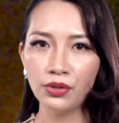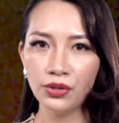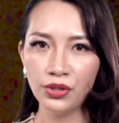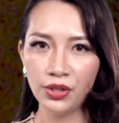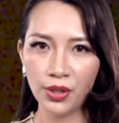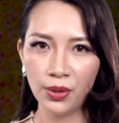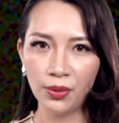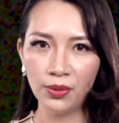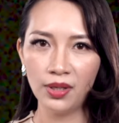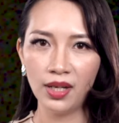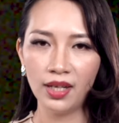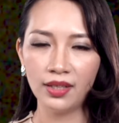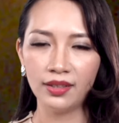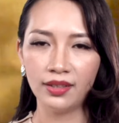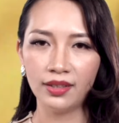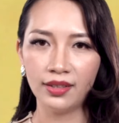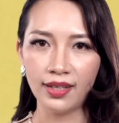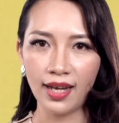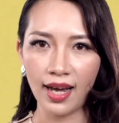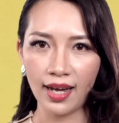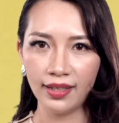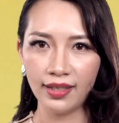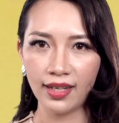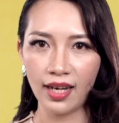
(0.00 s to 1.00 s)
nhiều lần
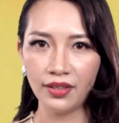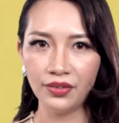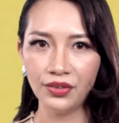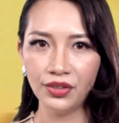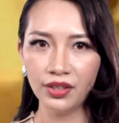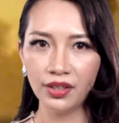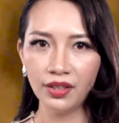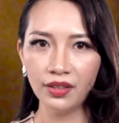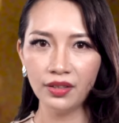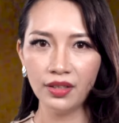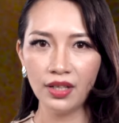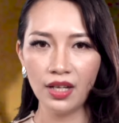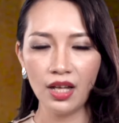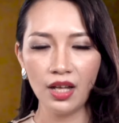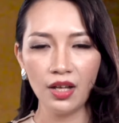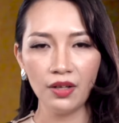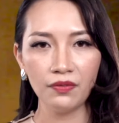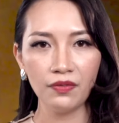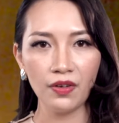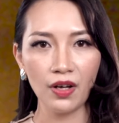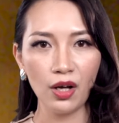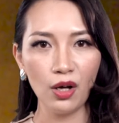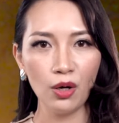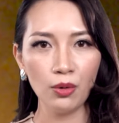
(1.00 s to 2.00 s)
đại nạn nữa.
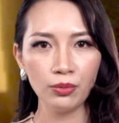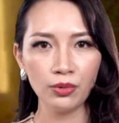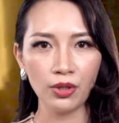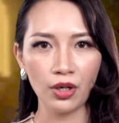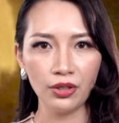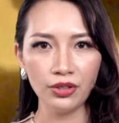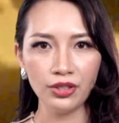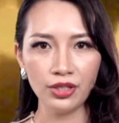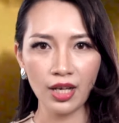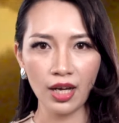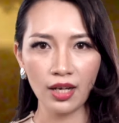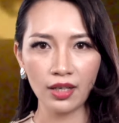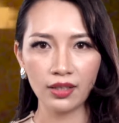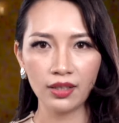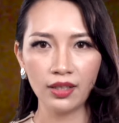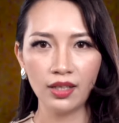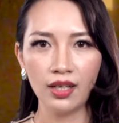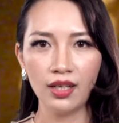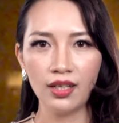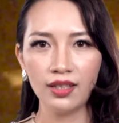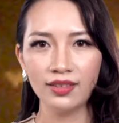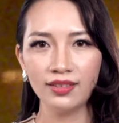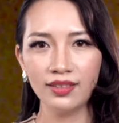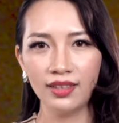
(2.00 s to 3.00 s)
Và ông nói rằng
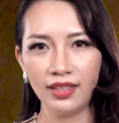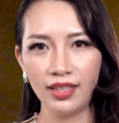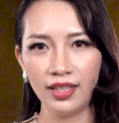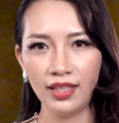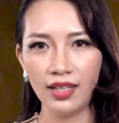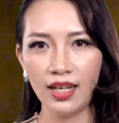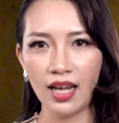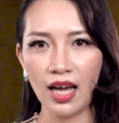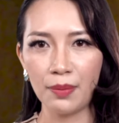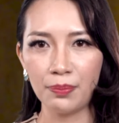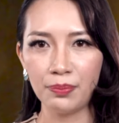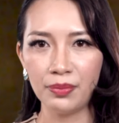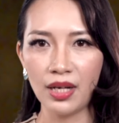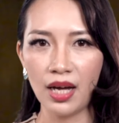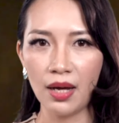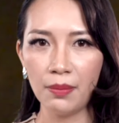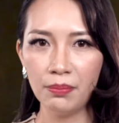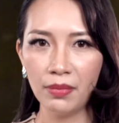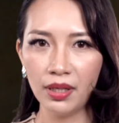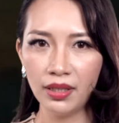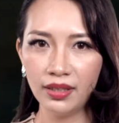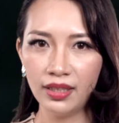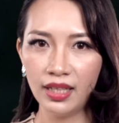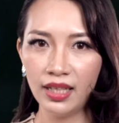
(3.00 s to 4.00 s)
người Hy Lạp đã
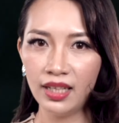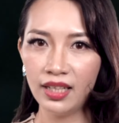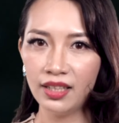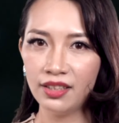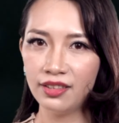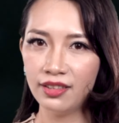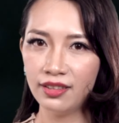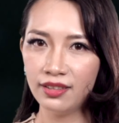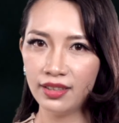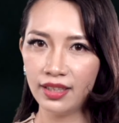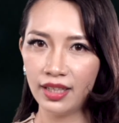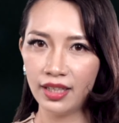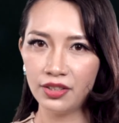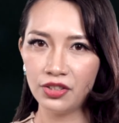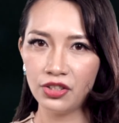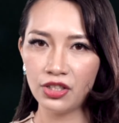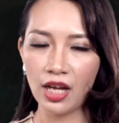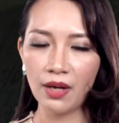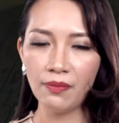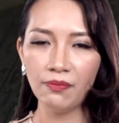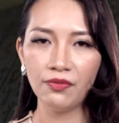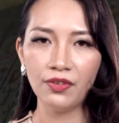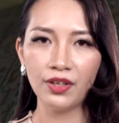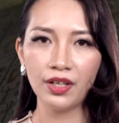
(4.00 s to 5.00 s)
mất đi những ghi
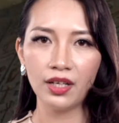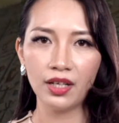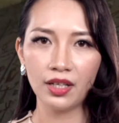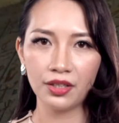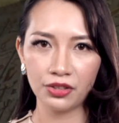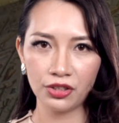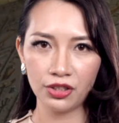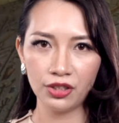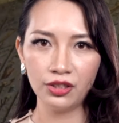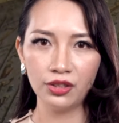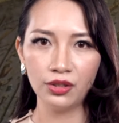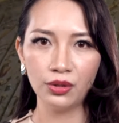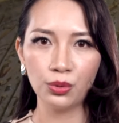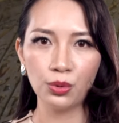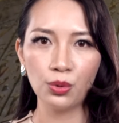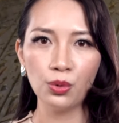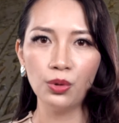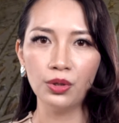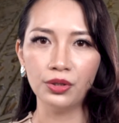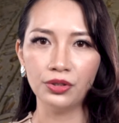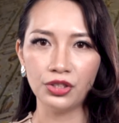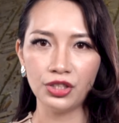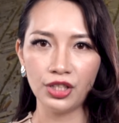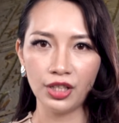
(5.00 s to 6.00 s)
chép về lịch sử
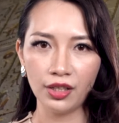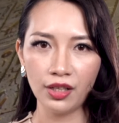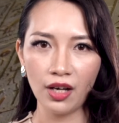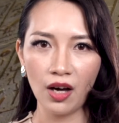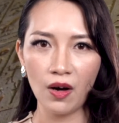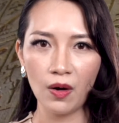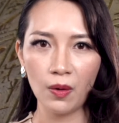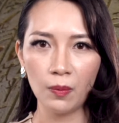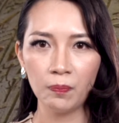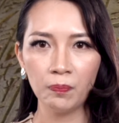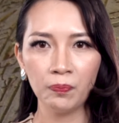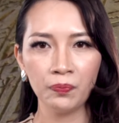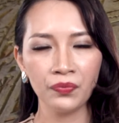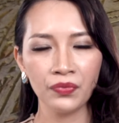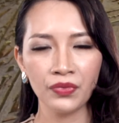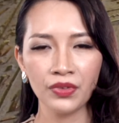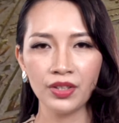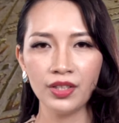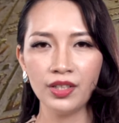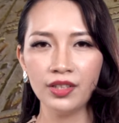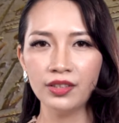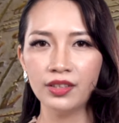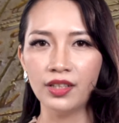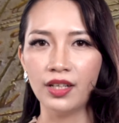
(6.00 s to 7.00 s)
của chính họ,
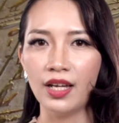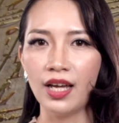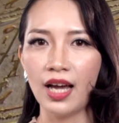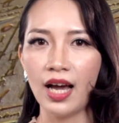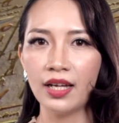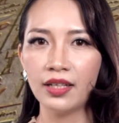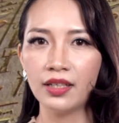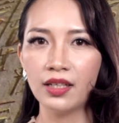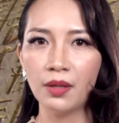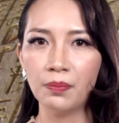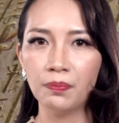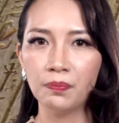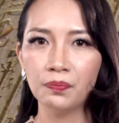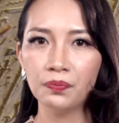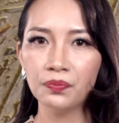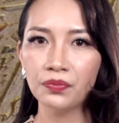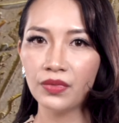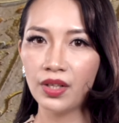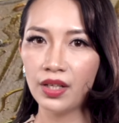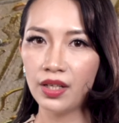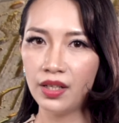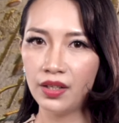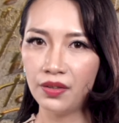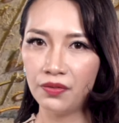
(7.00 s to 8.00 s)
nhưng người Ai Cập
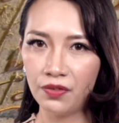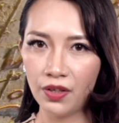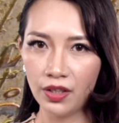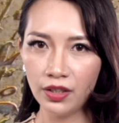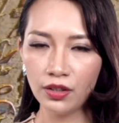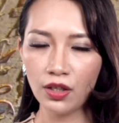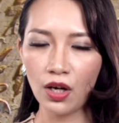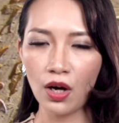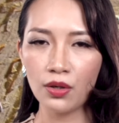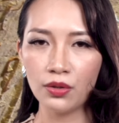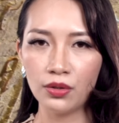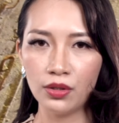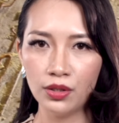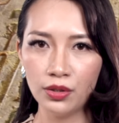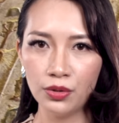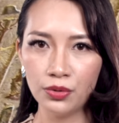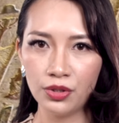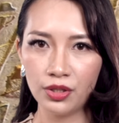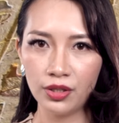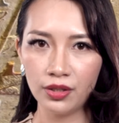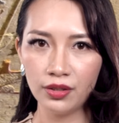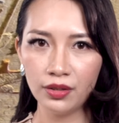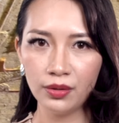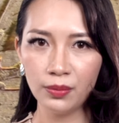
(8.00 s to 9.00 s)
thì vẫn còn lưu
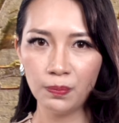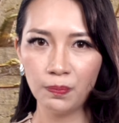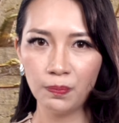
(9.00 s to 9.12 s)
giữ.